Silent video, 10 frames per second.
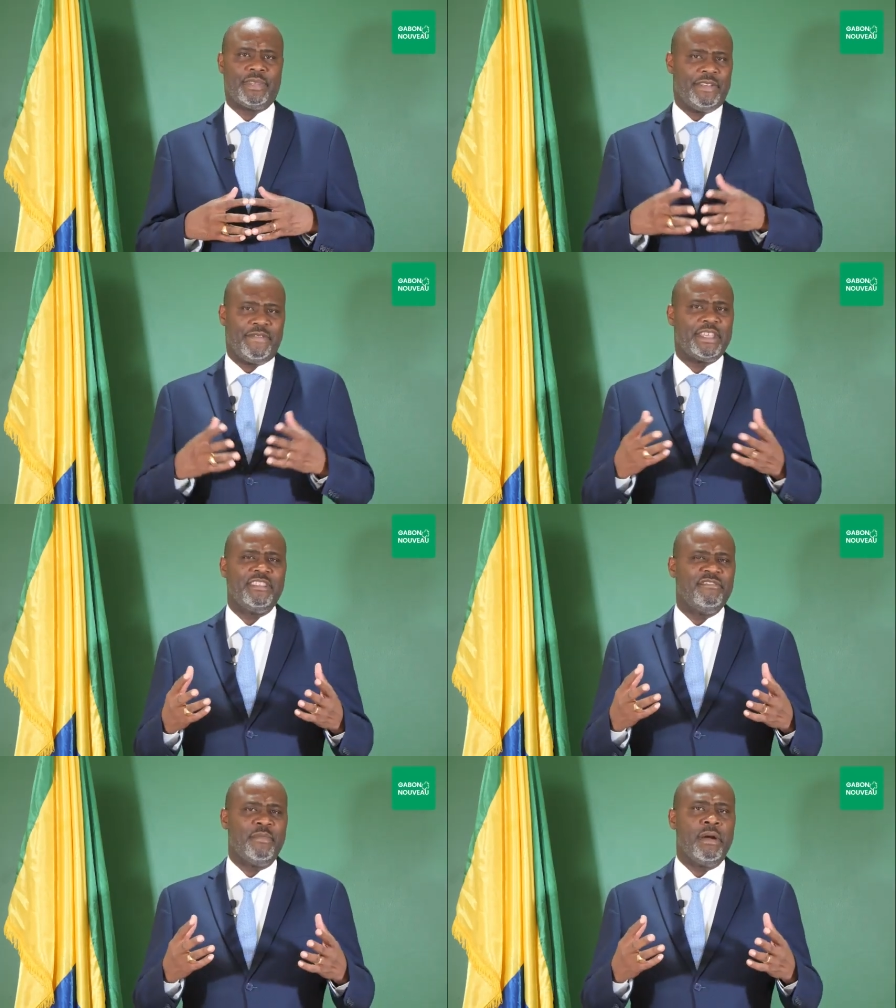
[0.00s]

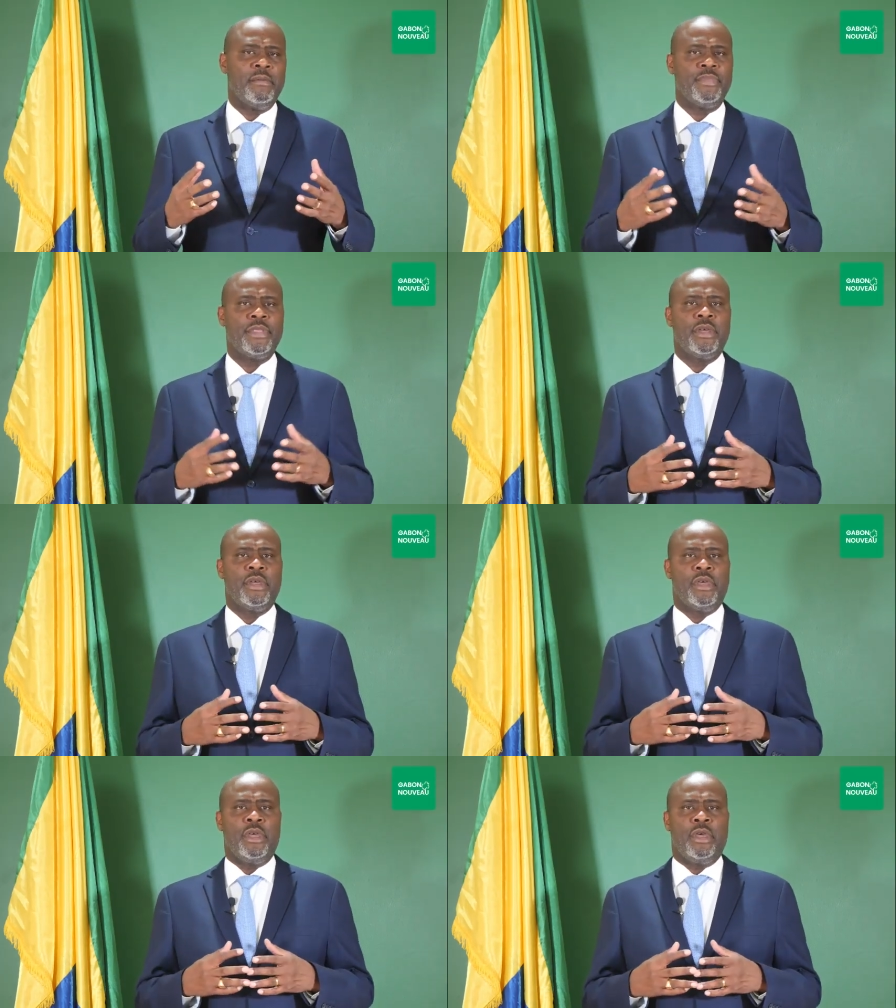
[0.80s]
Effectivement,
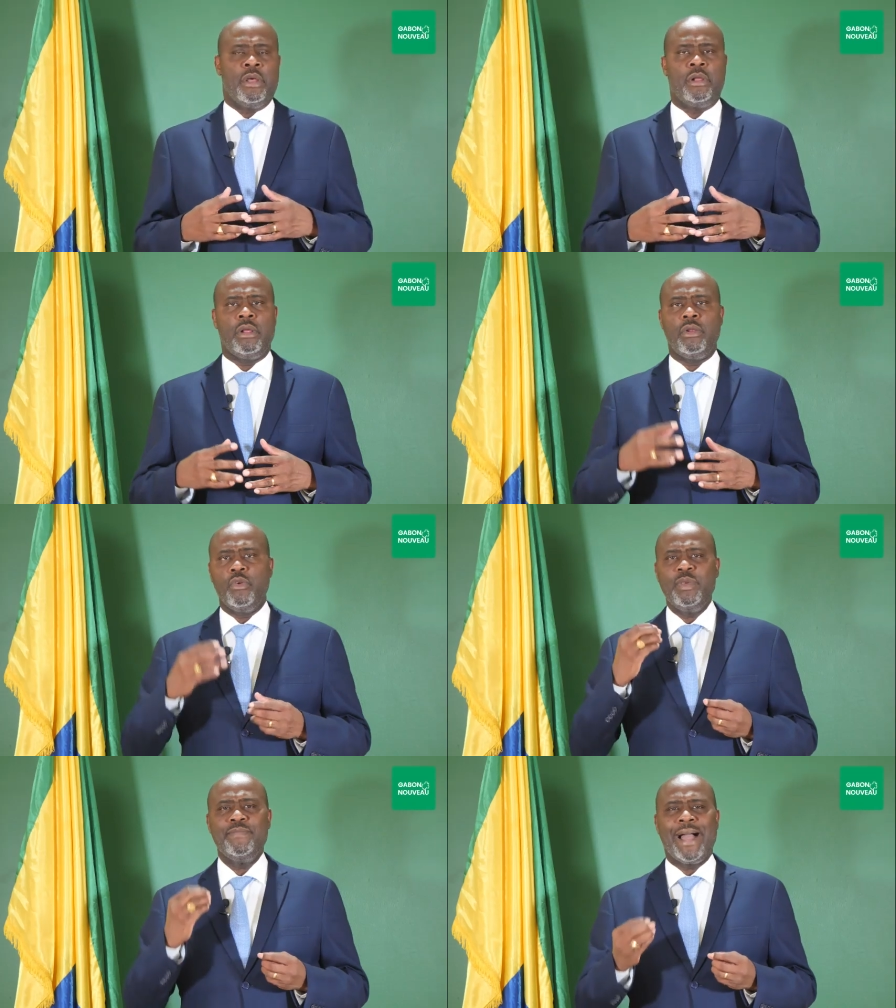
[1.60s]
euh,
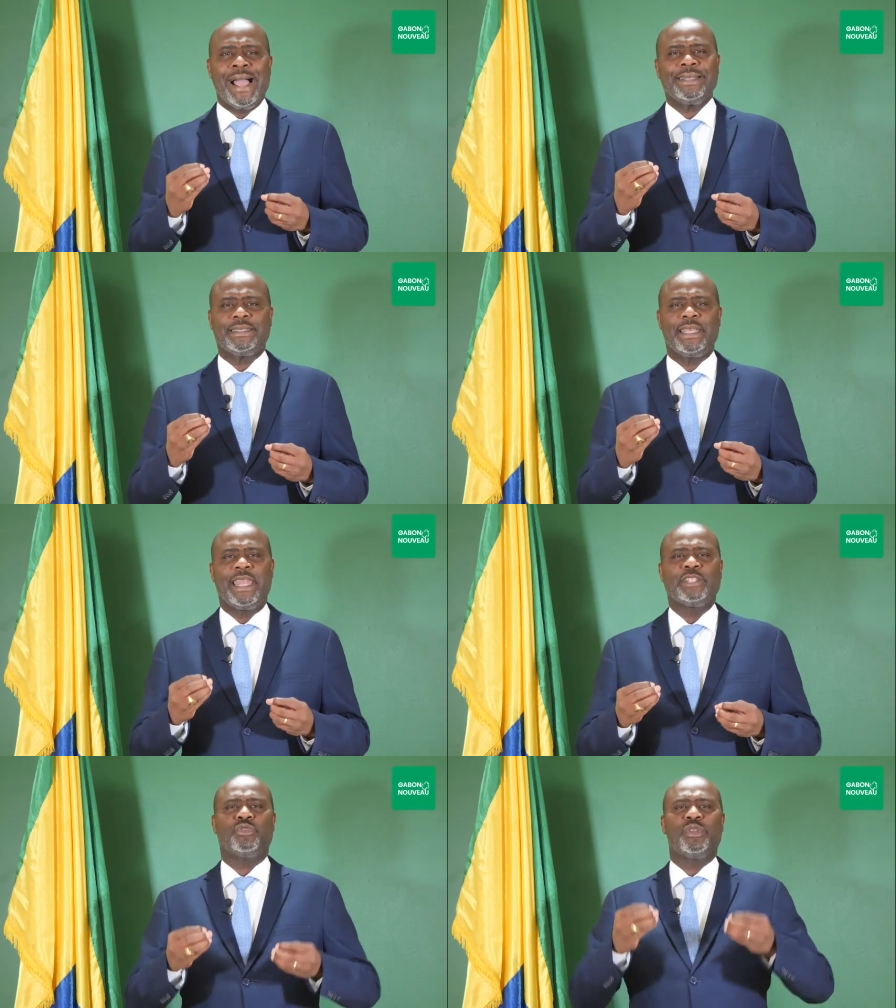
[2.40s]
le 8 mars est
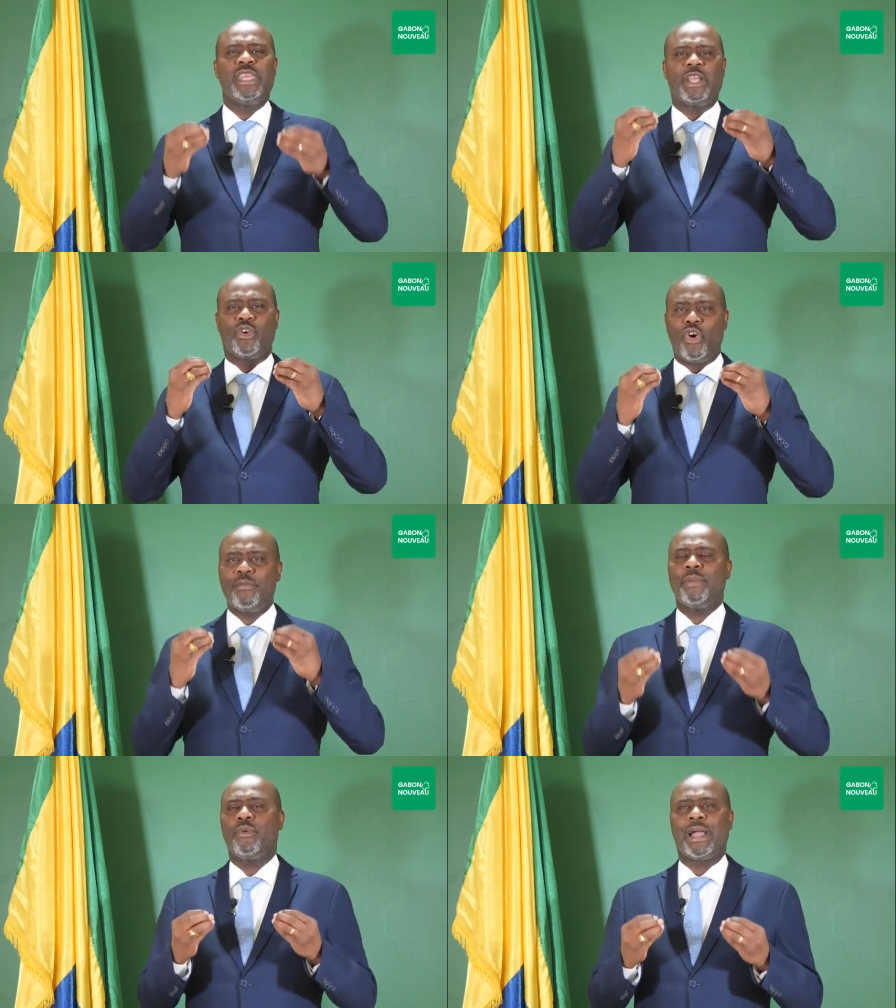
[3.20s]
la journée
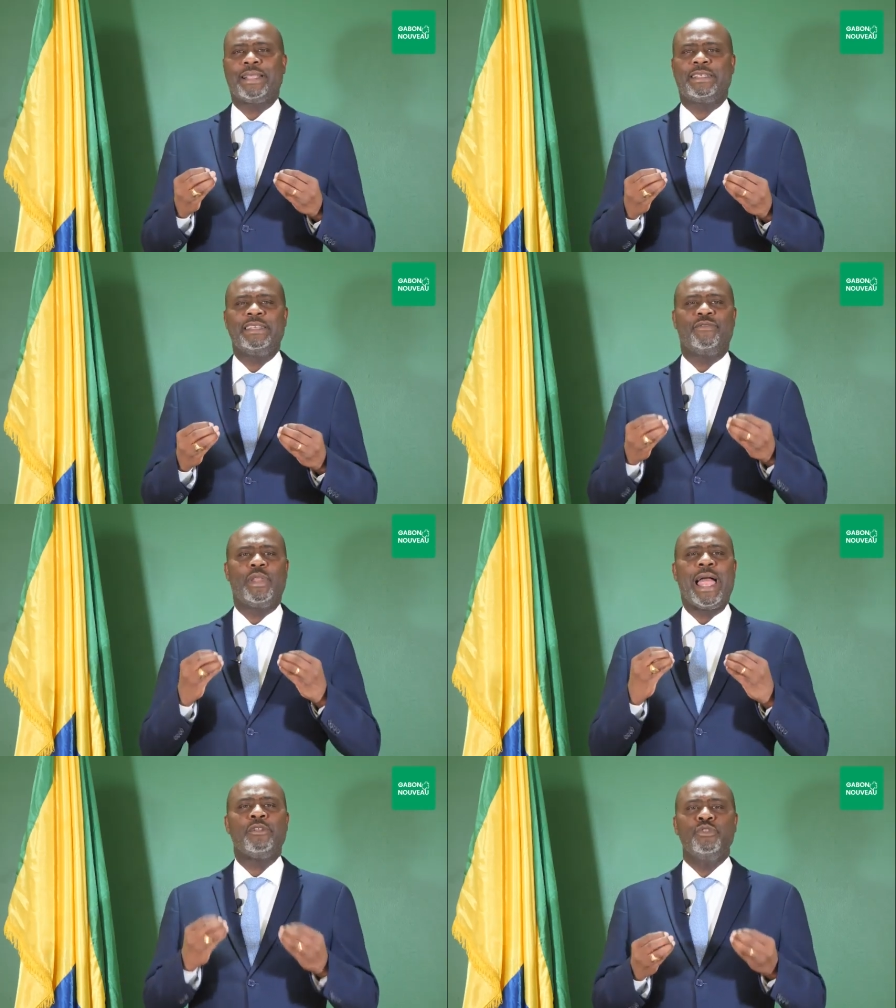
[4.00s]
commémorative de
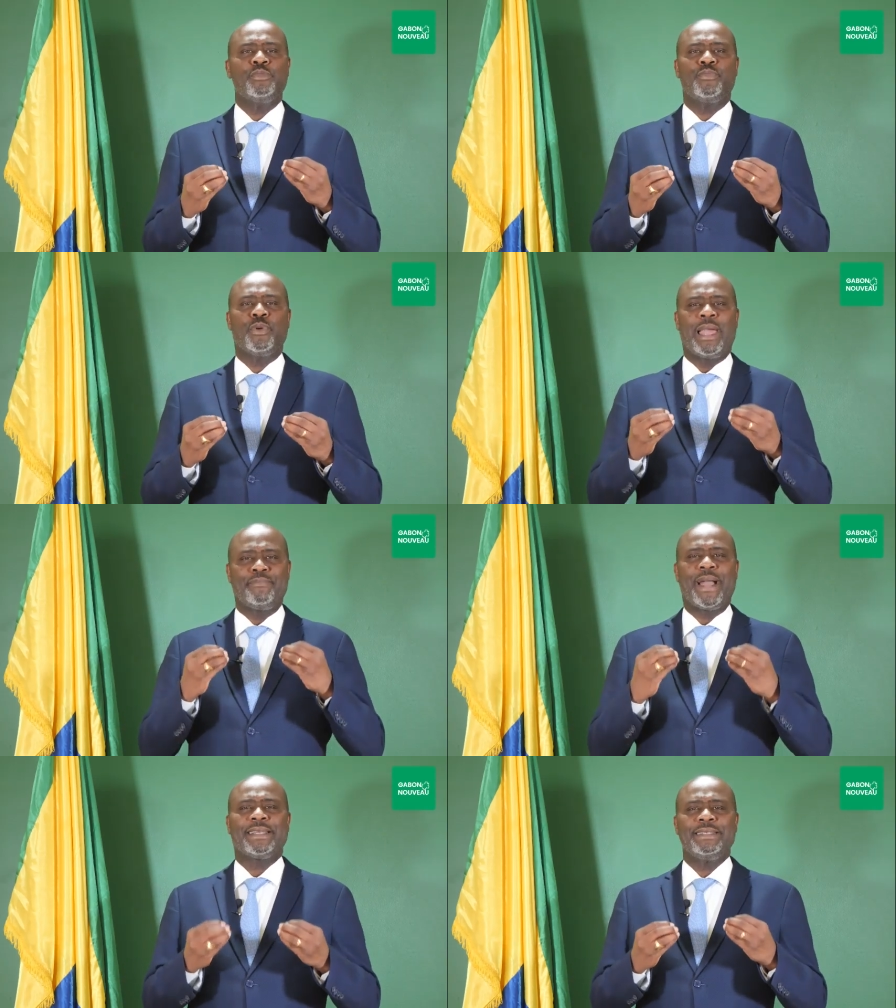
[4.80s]
la lutte pour la
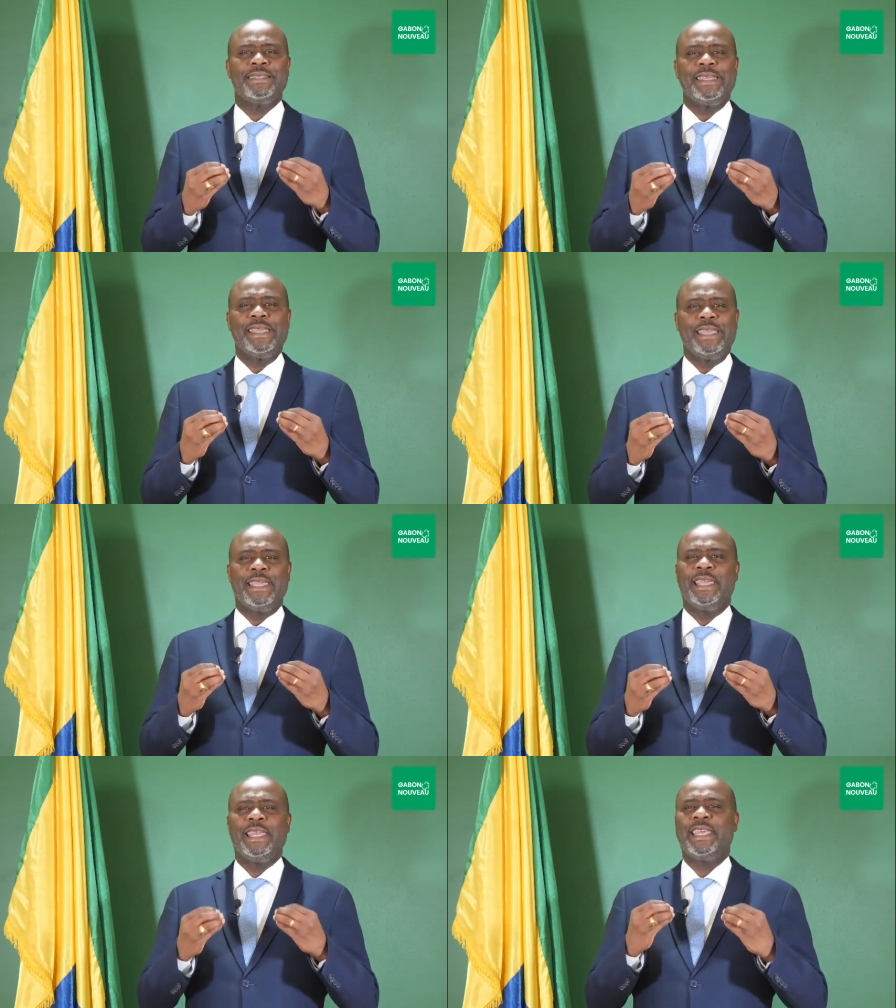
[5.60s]

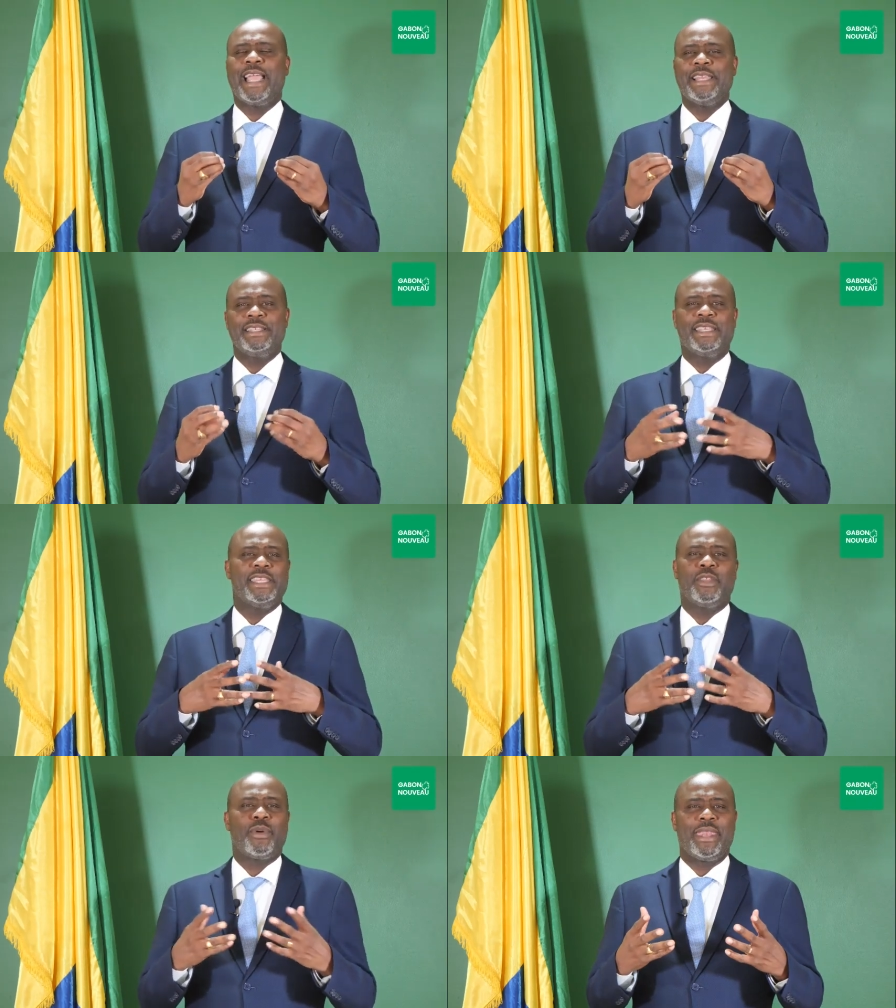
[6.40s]
parité et l'égalité
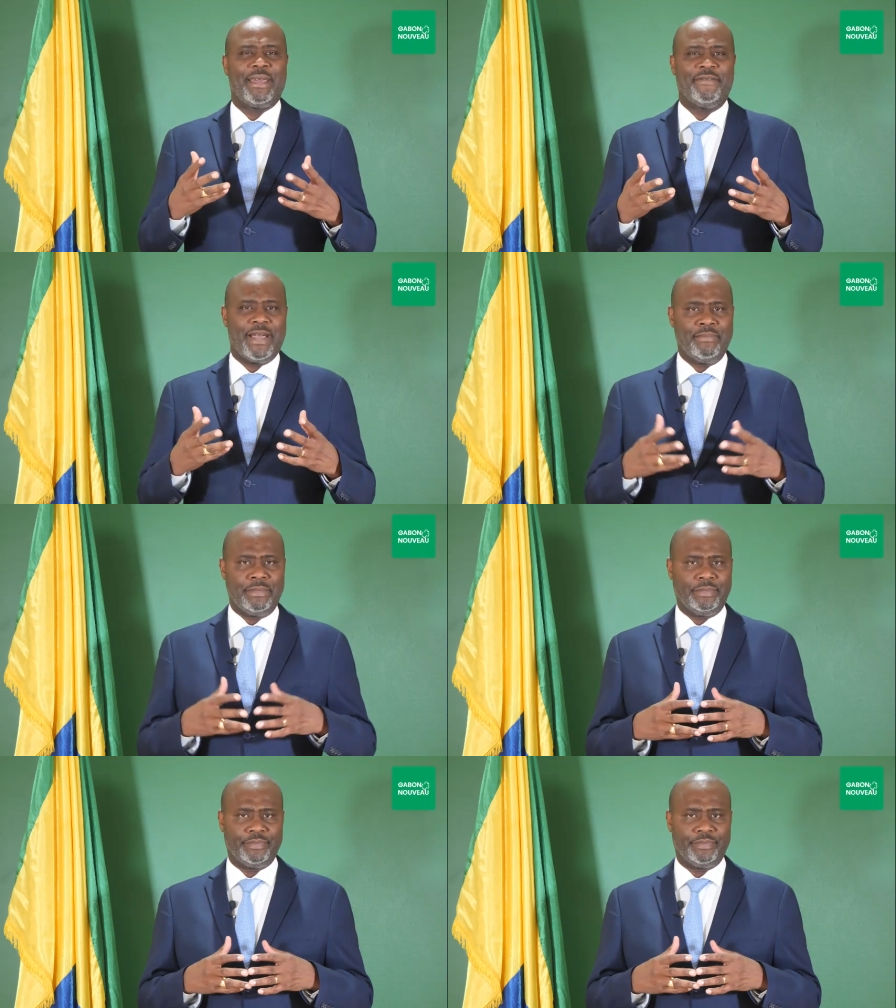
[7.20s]
des droits de la femme.